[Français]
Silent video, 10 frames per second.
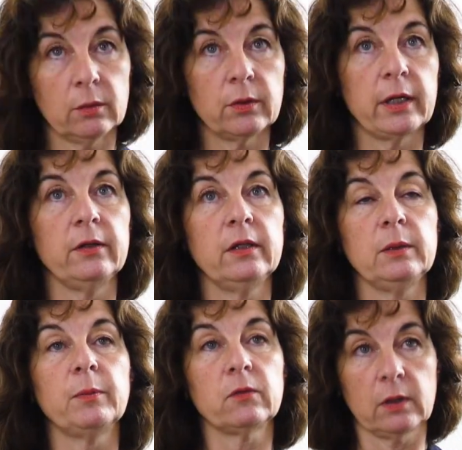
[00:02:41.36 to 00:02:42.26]
On a une
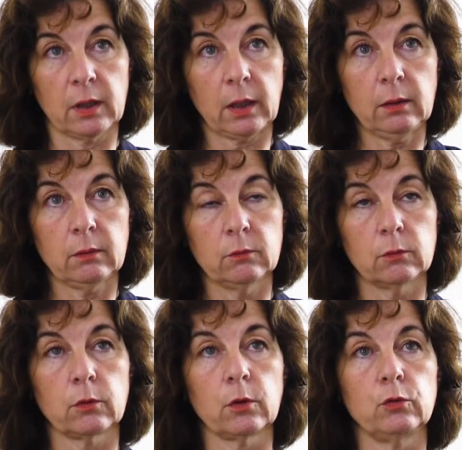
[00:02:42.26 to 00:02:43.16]
équipe intégrée,
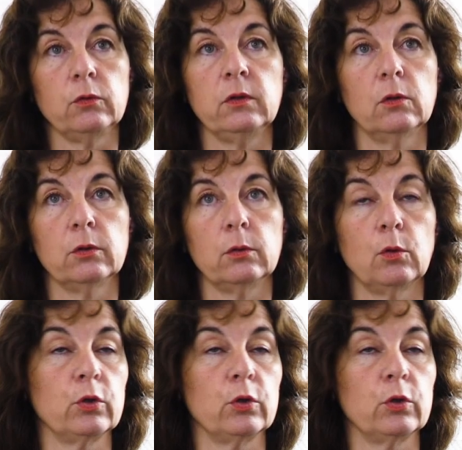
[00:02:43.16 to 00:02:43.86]
donc euh, euh,